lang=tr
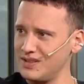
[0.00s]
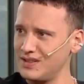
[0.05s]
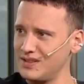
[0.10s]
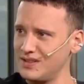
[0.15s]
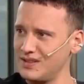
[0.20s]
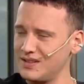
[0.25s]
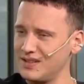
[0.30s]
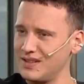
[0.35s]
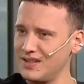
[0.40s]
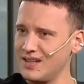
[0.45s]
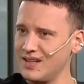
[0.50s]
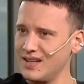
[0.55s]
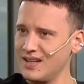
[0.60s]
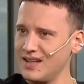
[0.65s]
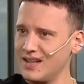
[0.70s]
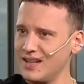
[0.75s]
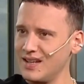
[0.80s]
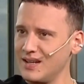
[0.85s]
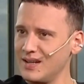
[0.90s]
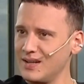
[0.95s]
Hı hı.
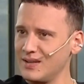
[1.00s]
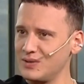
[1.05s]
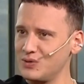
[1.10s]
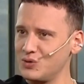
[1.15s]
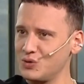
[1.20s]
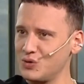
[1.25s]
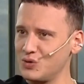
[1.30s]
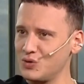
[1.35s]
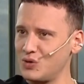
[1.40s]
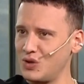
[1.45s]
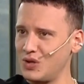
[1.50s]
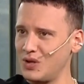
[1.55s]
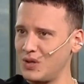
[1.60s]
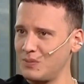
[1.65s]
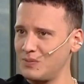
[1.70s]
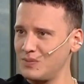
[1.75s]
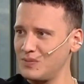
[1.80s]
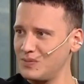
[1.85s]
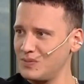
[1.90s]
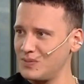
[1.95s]
Çünkü
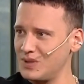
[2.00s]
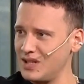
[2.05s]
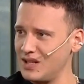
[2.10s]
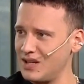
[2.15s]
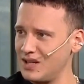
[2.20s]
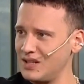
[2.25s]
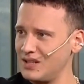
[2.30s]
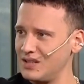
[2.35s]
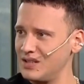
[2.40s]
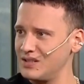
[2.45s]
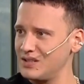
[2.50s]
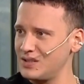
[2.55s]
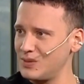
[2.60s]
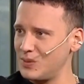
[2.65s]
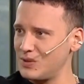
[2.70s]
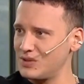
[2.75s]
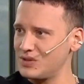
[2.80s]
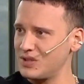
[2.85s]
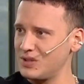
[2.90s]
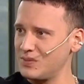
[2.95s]
dönem ilerledikçe
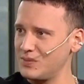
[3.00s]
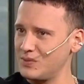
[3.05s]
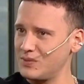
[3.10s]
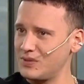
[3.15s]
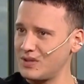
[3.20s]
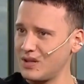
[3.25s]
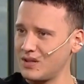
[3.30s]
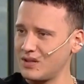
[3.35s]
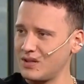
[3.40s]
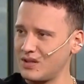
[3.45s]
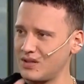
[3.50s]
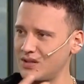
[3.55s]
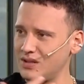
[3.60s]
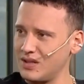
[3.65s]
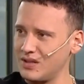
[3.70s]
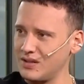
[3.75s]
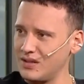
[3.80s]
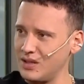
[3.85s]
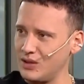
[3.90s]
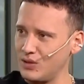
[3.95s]
başka
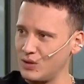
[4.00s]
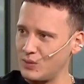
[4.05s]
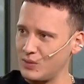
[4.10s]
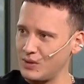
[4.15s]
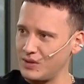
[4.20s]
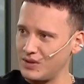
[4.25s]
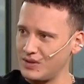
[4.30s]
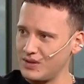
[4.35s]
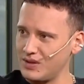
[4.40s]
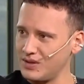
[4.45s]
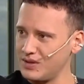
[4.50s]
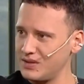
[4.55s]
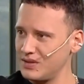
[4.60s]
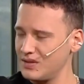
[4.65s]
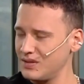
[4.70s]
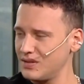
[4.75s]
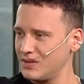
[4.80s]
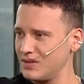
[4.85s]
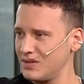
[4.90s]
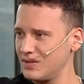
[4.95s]
tatlar geliyor bana.
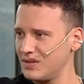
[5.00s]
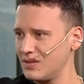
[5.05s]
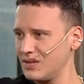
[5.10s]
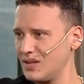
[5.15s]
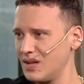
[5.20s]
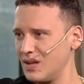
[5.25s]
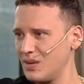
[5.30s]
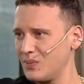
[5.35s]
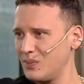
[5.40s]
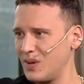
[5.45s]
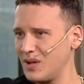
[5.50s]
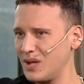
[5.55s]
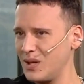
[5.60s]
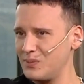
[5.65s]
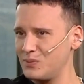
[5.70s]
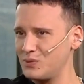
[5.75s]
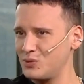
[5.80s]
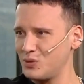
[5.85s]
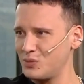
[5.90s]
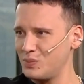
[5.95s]
Ben
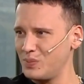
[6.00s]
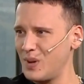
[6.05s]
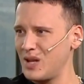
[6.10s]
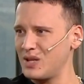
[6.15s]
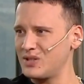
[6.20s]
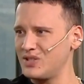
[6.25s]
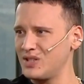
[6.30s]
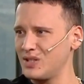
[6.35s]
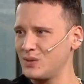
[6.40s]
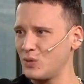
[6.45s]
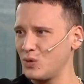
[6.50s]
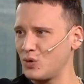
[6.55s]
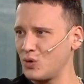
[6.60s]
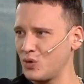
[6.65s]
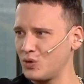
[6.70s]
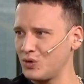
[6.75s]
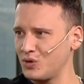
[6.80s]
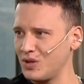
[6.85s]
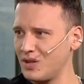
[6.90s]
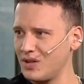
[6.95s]
hep çok bencilim o
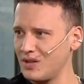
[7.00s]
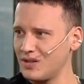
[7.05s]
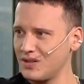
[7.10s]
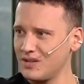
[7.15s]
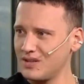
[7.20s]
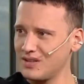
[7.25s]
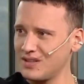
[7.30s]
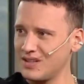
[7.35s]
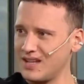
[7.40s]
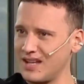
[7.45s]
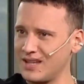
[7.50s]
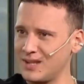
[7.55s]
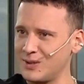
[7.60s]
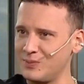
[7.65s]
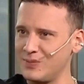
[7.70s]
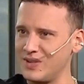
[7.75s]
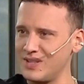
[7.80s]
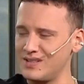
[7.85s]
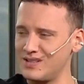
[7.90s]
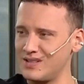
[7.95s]
konuda.
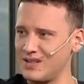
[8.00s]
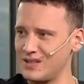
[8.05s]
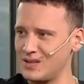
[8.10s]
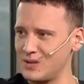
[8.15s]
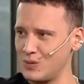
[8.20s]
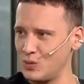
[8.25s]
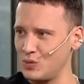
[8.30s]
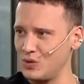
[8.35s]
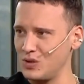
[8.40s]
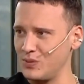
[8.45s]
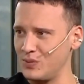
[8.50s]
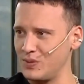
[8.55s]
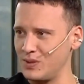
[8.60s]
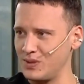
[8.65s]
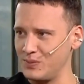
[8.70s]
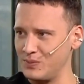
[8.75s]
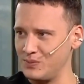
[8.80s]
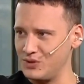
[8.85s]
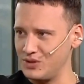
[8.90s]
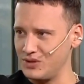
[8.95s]
Kendim ne istersem onu
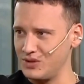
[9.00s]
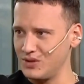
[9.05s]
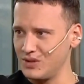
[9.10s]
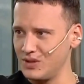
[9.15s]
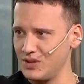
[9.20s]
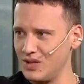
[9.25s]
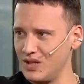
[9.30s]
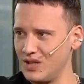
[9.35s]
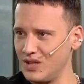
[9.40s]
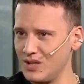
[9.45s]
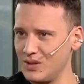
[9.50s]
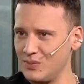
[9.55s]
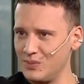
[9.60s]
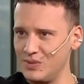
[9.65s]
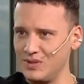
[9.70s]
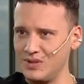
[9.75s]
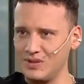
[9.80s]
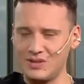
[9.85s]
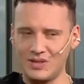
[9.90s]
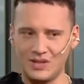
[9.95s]
yaparımcı
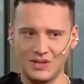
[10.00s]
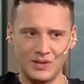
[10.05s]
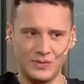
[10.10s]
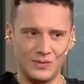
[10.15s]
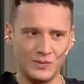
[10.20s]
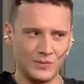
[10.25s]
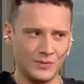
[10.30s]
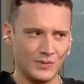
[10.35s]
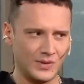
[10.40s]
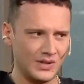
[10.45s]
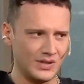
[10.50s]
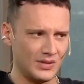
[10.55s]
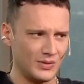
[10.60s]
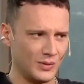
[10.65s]
bir tarafım var.